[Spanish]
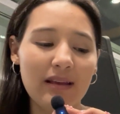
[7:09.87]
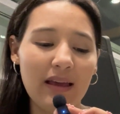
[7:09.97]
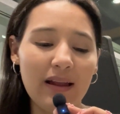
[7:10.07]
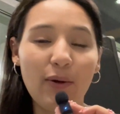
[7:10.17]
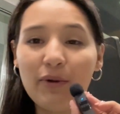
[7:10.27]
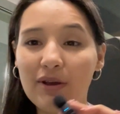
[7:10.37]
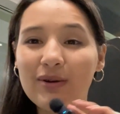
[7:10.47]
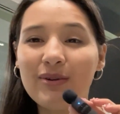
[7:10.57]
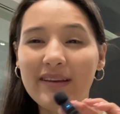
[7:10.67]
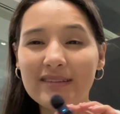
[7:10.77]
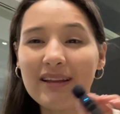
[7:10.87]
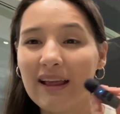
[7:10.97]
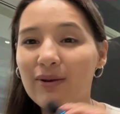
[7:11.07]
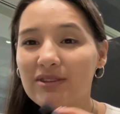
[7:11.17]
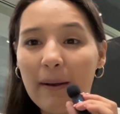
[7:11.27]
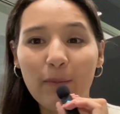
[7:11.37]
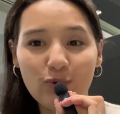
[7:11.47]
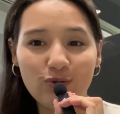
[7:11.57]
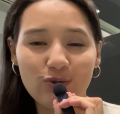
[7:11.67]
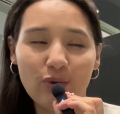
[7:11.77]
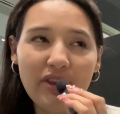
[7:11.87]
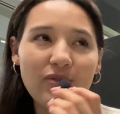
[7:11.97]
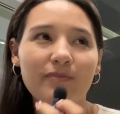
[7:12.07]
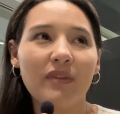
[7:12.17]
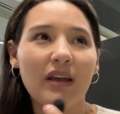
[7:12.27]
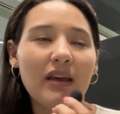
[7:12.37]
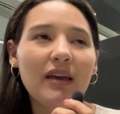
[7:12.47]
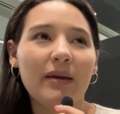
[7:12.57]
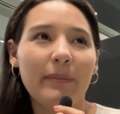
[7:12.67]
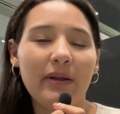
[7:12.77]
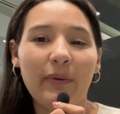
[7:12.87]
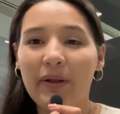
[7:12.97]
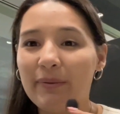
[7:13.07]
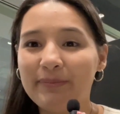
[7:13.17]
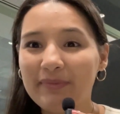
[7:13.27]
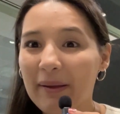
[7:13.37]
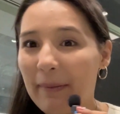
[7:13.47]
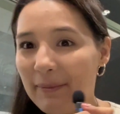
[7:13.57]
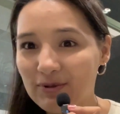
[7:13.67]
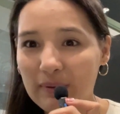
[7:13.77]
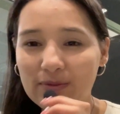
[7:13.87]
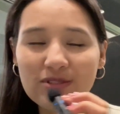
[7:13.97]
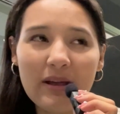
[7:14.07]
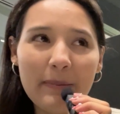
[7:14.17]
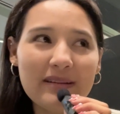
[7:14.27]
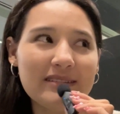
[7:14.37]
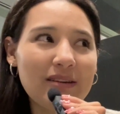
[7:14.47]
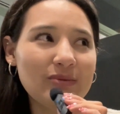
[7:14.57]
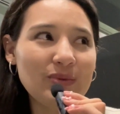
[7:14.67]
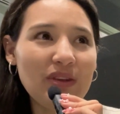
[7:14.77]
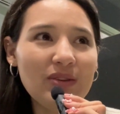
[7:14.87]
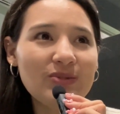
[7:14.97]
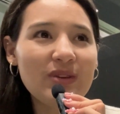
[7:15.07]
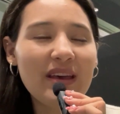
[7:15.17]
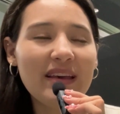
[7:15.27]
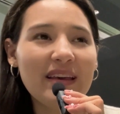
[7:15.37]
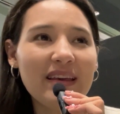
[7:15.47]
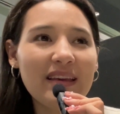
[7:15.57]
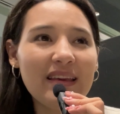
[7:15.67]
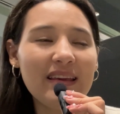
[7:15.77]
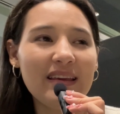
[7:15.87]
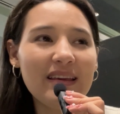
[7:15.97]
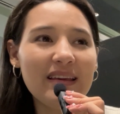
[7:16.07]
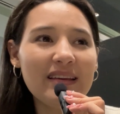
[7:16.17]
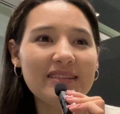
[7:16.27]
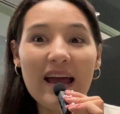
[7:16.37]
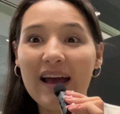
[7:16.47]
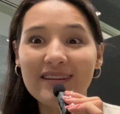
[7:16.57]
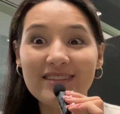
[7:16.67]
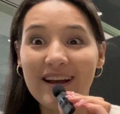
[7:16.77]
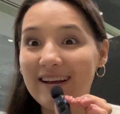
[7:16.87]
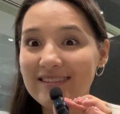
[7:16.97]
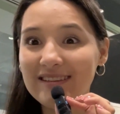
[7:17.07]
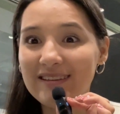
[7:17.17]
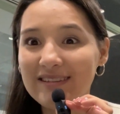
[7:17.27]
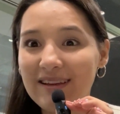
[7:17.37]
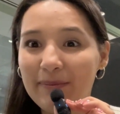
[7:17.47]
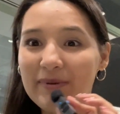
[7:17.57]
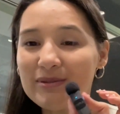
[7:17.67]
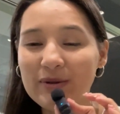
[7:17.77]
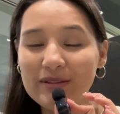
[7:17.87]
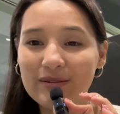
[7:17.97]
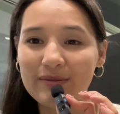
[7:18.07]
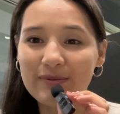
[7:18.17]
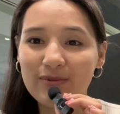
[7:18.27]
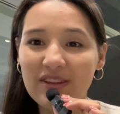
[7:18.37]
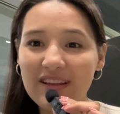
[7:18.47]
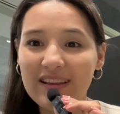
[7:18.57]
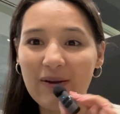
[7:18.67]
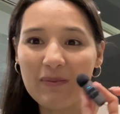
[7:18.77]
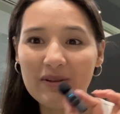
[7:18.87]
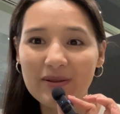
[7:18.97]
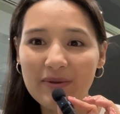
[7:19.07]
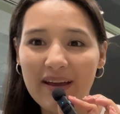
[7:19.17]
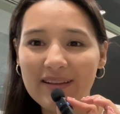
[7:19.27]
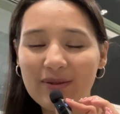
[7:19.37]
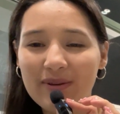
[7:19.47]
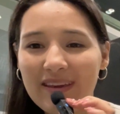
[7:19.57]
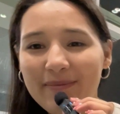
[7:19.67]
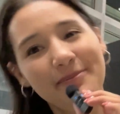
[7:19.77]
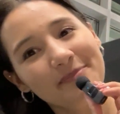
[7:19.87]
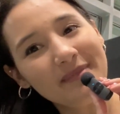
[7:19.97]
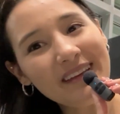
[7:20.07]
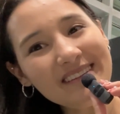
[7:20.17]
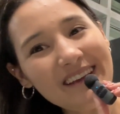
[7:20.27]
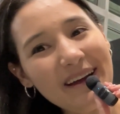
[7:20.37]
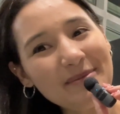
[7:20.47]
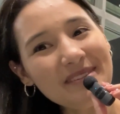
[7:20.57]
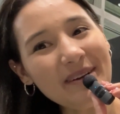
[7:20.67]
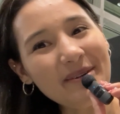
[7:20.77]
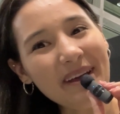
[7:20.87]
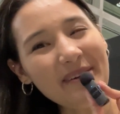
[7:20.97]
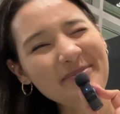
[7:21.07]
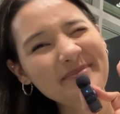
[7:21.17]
Eh, lo único es que tengo ya muchos sueños. Pero bueno, vamos, vamos ya para Estados Unidos. Y ya, ya casi, ya empezó esto. Un día completo viajando y llegamos a Corea.